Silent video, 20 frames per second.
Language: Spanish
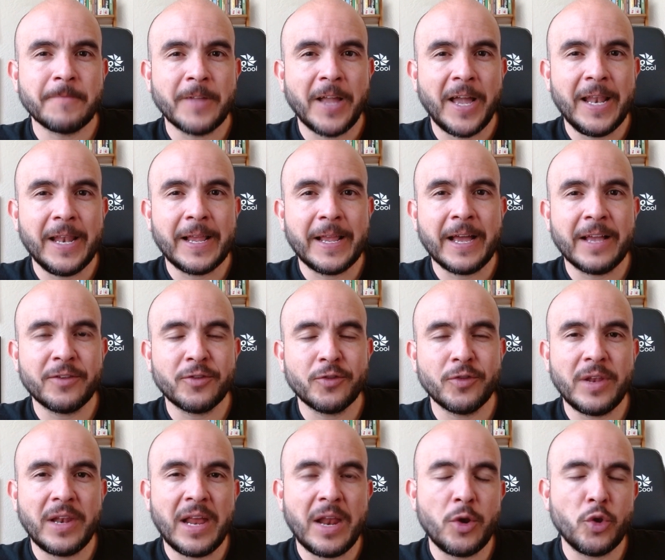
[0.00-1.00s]
El caso
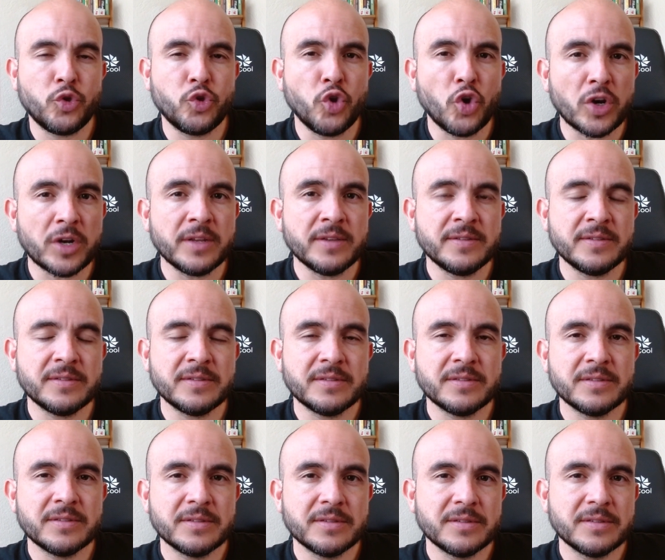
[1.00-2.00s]
de Lalo
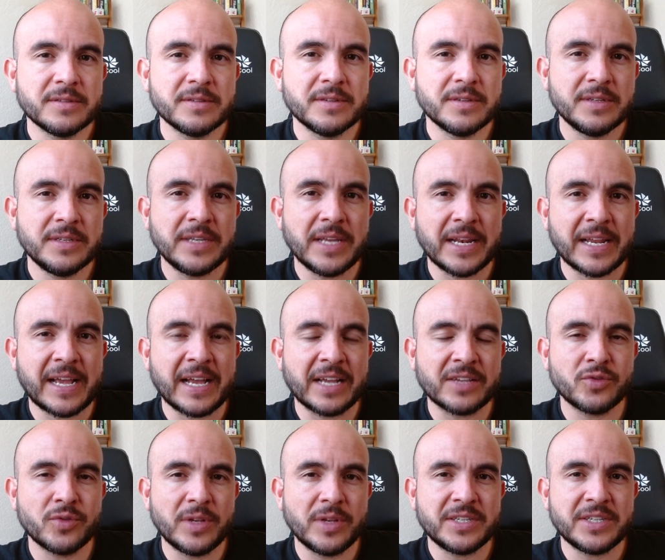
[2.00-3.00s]
Torres y el
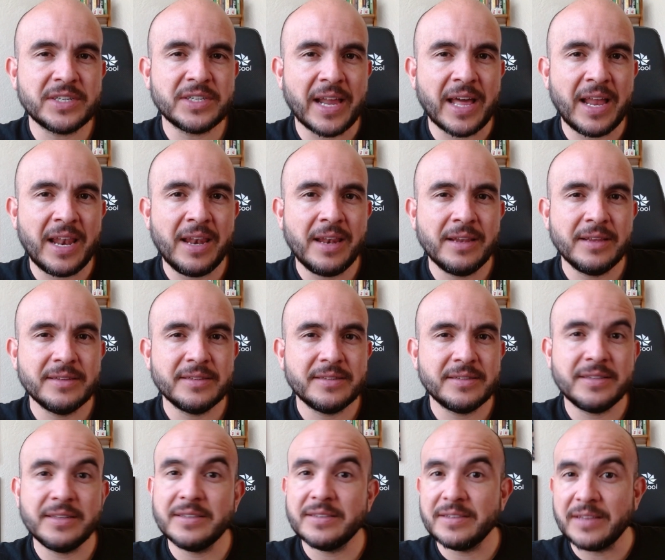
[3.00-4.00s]
caso del Charal
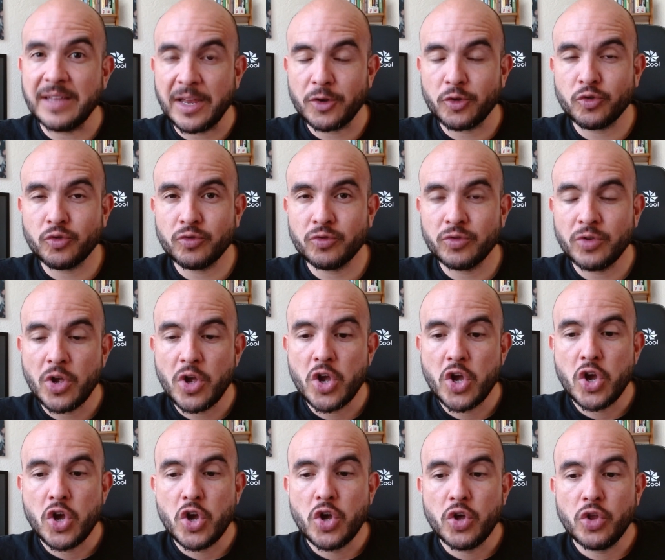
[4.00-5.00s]
Cisneros.
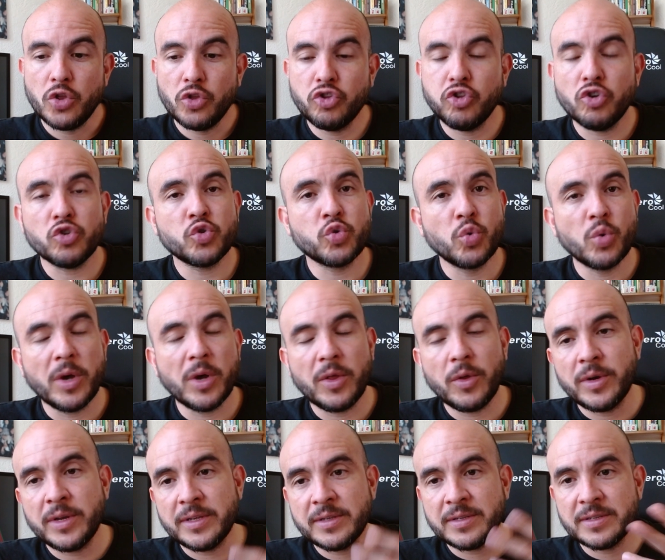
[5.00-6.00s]
Dos
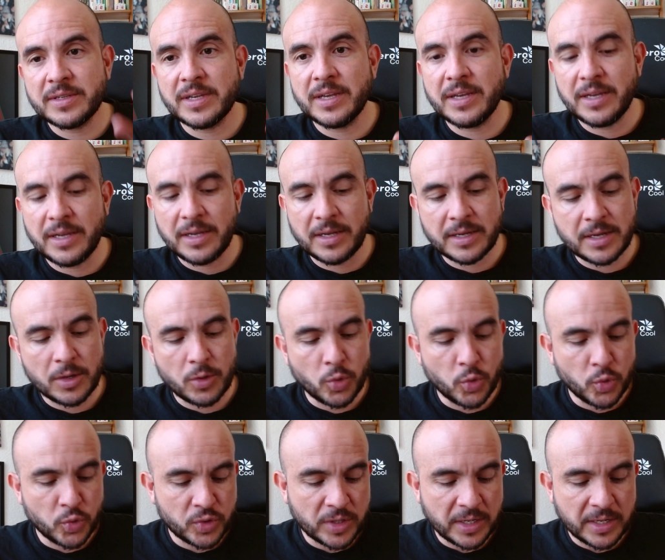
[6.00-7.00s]
jugadores que,
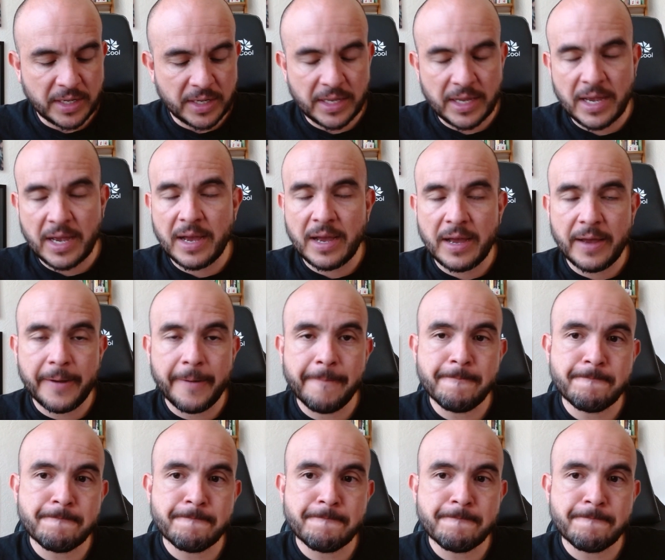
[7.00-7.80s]
gustan allá